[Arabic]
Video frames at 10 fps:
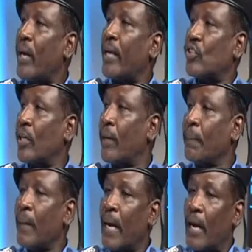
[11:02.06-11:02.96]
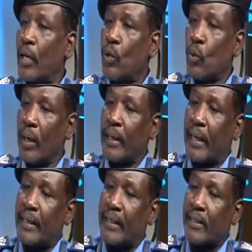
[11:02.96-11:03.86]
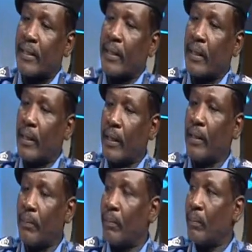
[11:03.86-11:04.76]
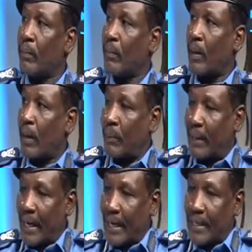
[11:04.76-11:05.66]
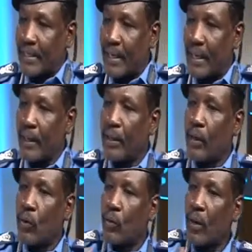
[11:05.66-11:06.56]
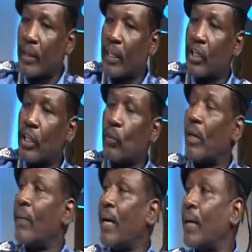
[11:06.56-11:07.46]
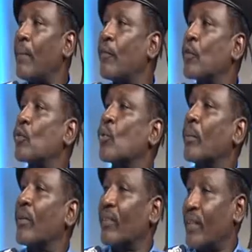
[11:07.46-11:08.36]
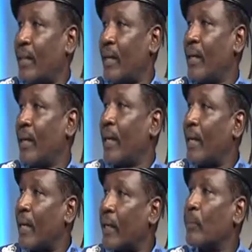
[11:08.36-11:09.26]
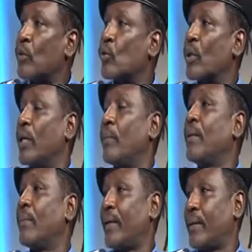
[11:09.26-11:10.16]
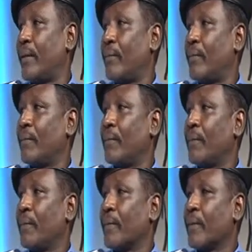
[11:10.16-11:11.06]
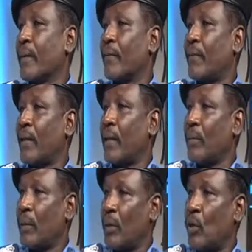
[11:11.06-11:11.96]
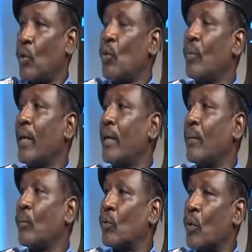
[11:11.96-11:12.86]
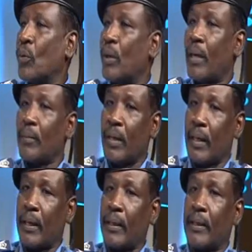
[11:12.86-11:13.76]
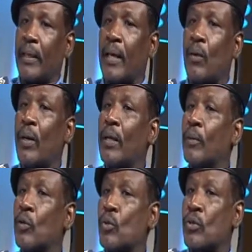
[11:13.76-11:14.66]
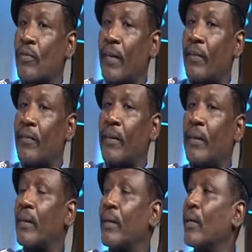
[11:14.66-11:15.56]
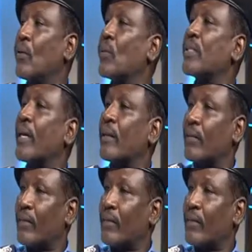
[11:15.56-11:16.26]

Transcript: تسخير العلم بتاع الاسنان وتقديمه للمحكمه في صوره بسيطه لكن بصوره علميه بحته. فده من من العلوم يعني المتطوره الحمد لله يعني عندنا اخواننا برضه رصفانا في وزاره الصحه وكانوا في